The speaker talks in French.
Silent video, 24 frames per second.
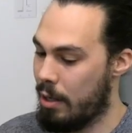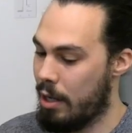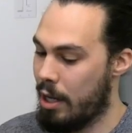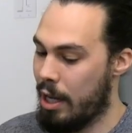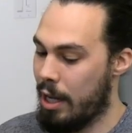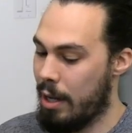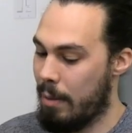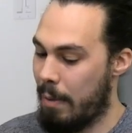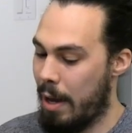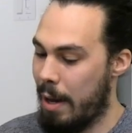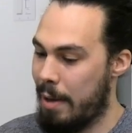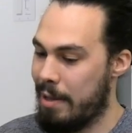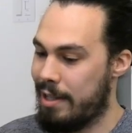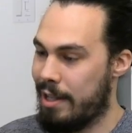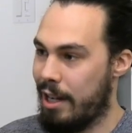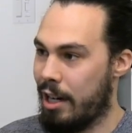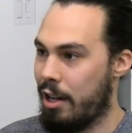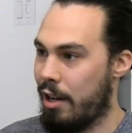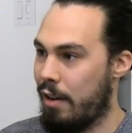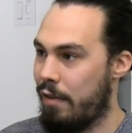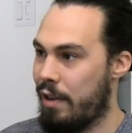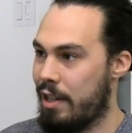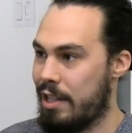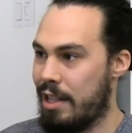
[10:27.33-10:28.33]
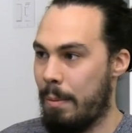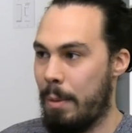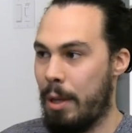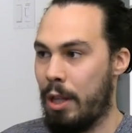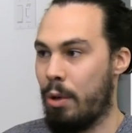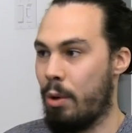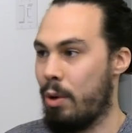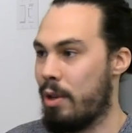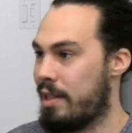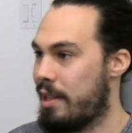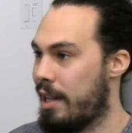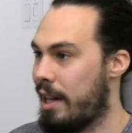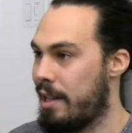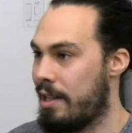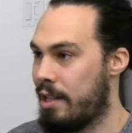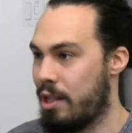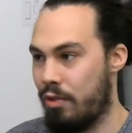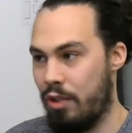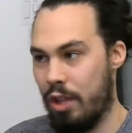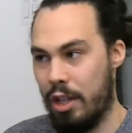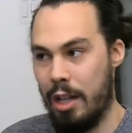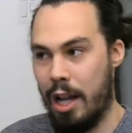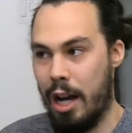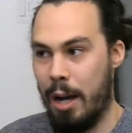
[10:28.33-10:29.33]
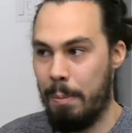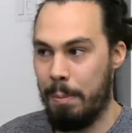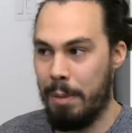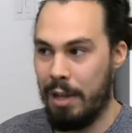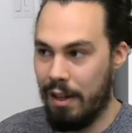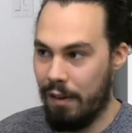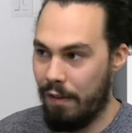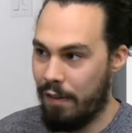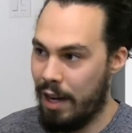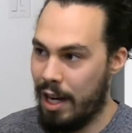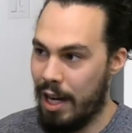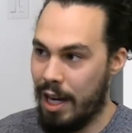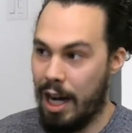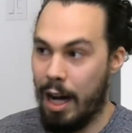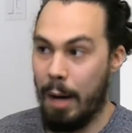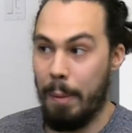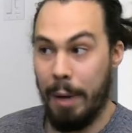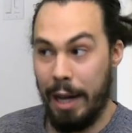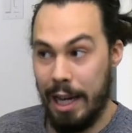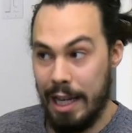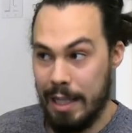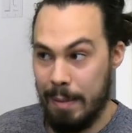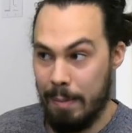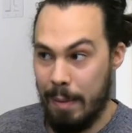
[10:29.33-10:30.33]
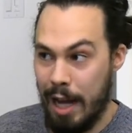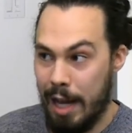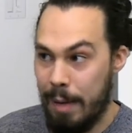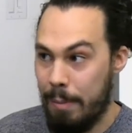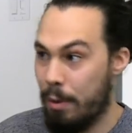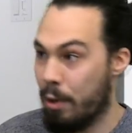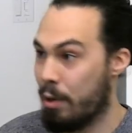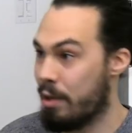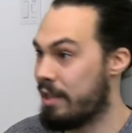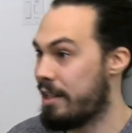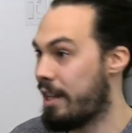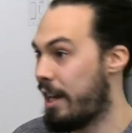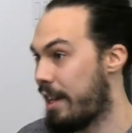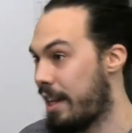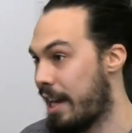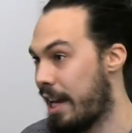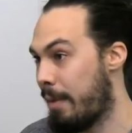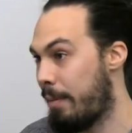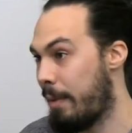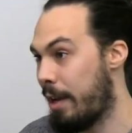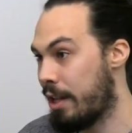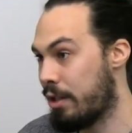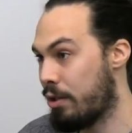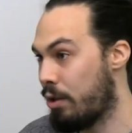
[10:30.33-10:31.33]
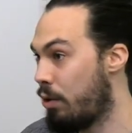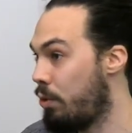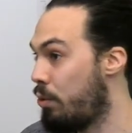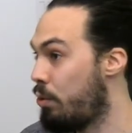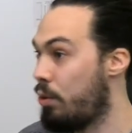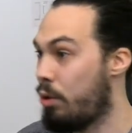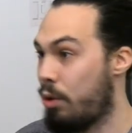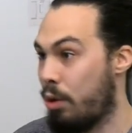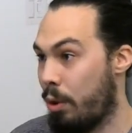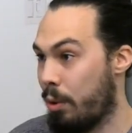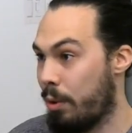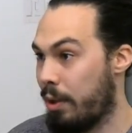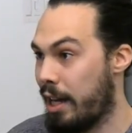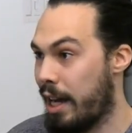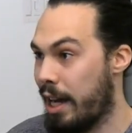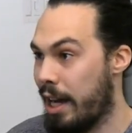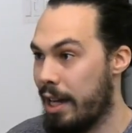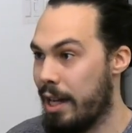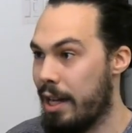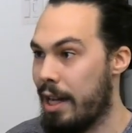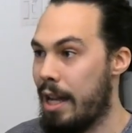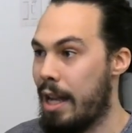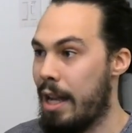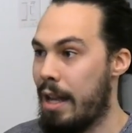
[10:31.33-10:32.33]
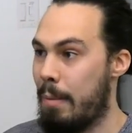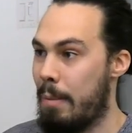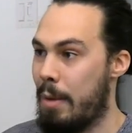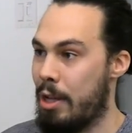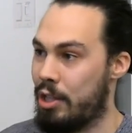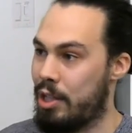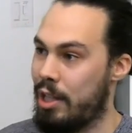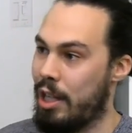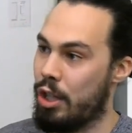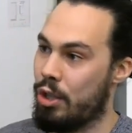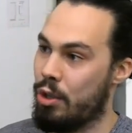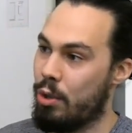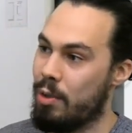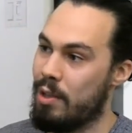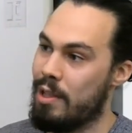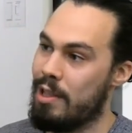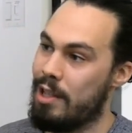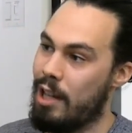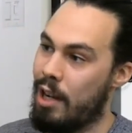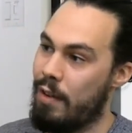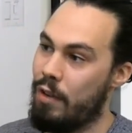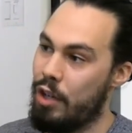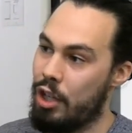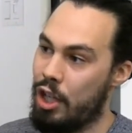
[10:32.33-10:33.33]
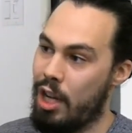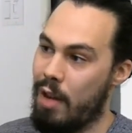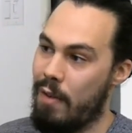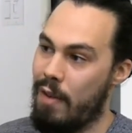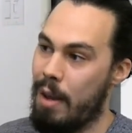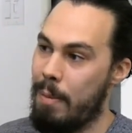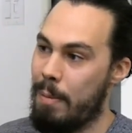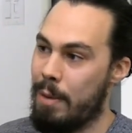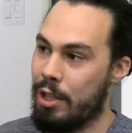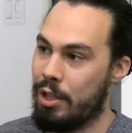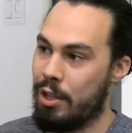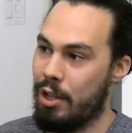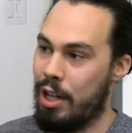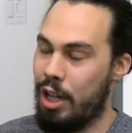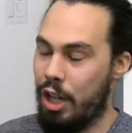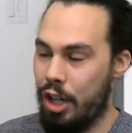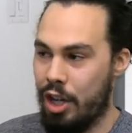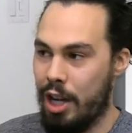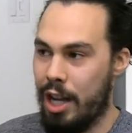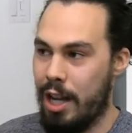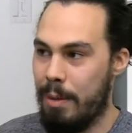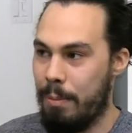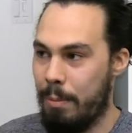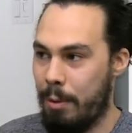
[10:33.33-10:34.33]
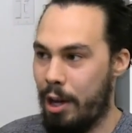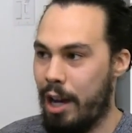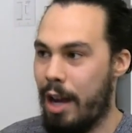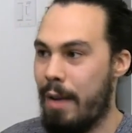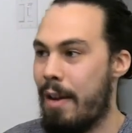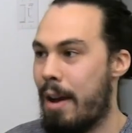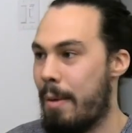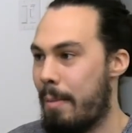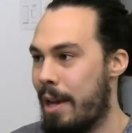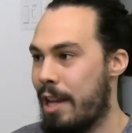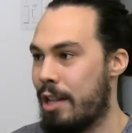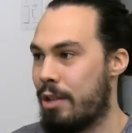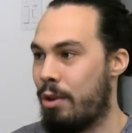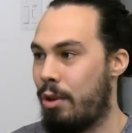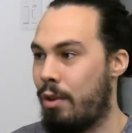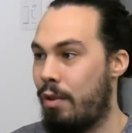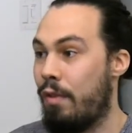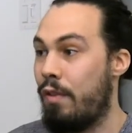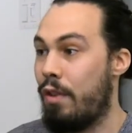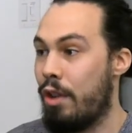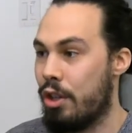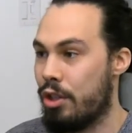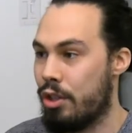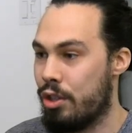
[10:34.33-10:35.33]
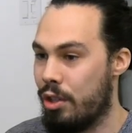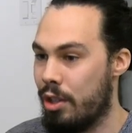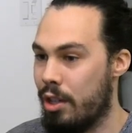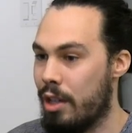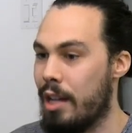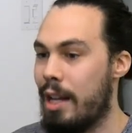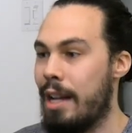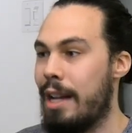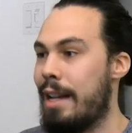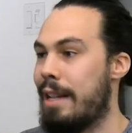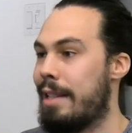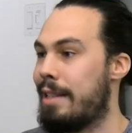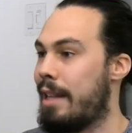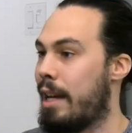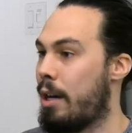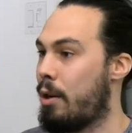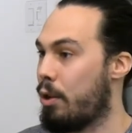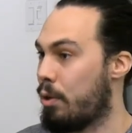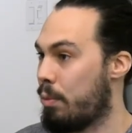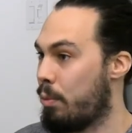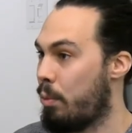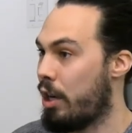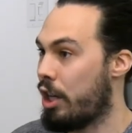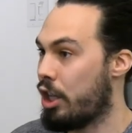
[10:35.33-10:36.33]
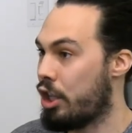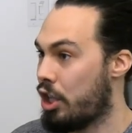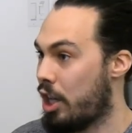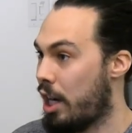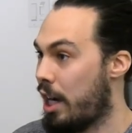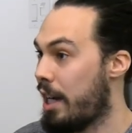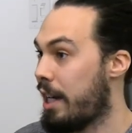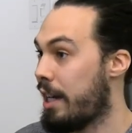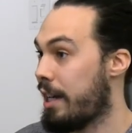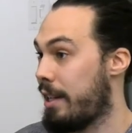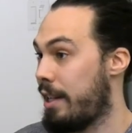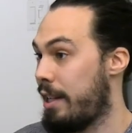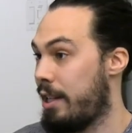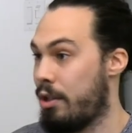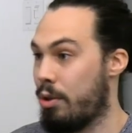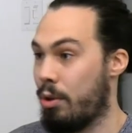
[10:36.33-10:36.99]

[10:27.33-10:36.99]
Même si, encore une fois, ça peut être un site, tu fais en privé, en principal, puis un site à la maison, ou le contraire mais c'est quelque chose qui s'en va jamais parce que les gens, le programme à la maison, veulent ça, ça coûte moins cher, ils sont